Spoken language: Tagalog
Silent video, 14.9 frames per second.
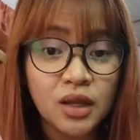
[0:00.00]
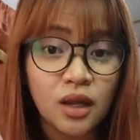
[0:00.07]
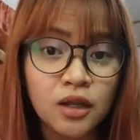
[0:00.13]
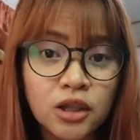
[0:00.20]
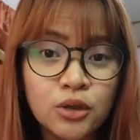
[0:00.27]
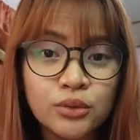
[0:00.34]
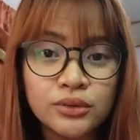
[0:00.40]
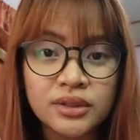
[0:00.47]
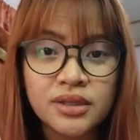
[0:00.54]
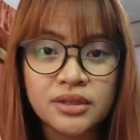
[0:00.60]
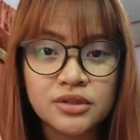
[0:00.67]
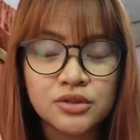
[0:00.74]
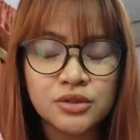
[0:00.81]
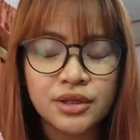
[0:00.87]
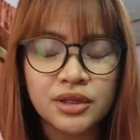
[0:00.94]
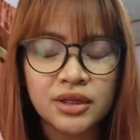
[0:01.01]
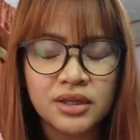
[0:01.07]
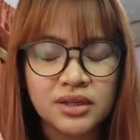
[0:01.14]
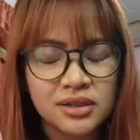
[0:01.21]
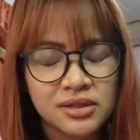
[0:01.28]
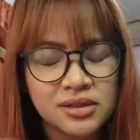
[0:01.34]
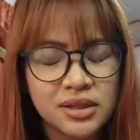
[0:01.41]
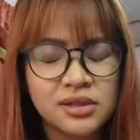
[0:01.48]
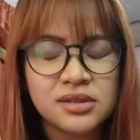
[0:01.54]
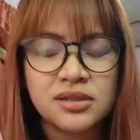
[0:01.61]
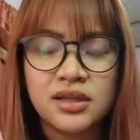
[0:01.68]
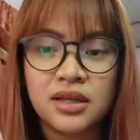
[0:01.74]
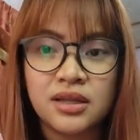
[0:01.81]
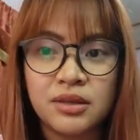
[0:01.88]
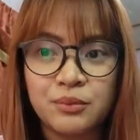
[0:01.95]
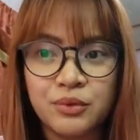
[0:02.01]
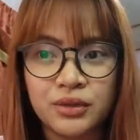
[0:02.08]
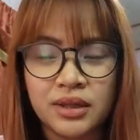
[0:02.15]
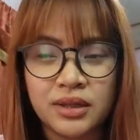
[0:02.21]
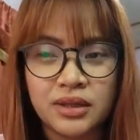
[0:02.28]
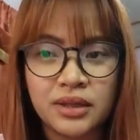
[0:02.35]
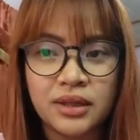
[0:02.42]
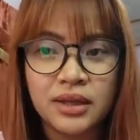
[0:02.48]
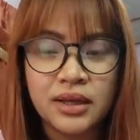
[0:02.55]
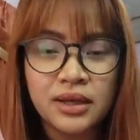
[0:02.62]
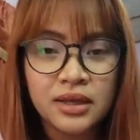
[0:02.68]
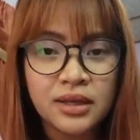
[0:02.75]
alone in the journey in a sense na hindi po natin